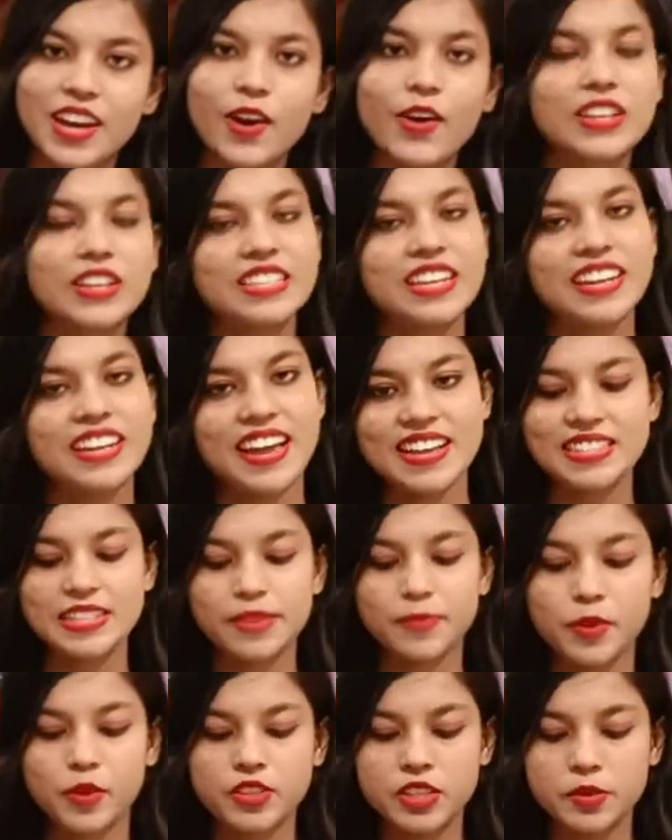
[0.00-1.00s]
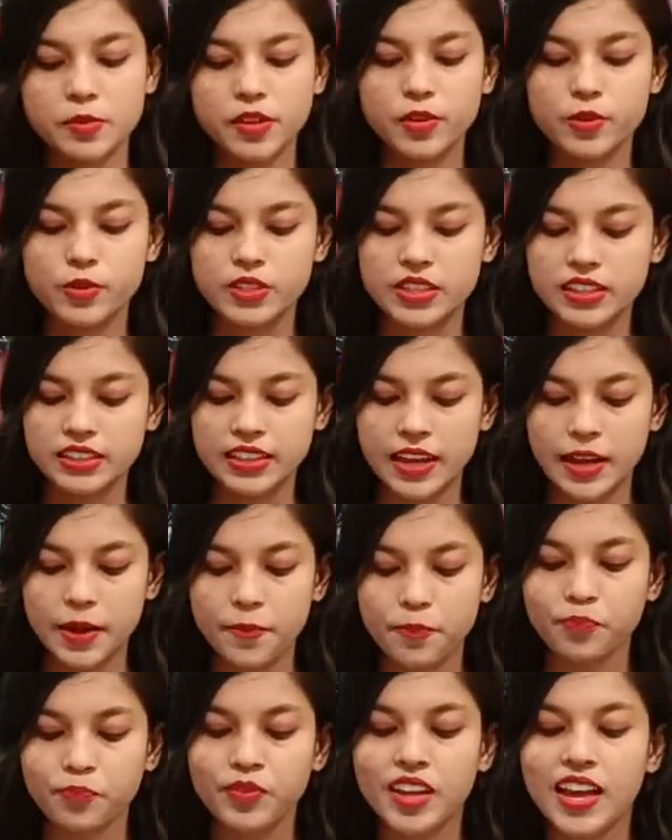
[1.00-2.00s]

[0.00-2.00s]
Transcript: ना हो ऐसा कैसे पॉसिबल हो सकता है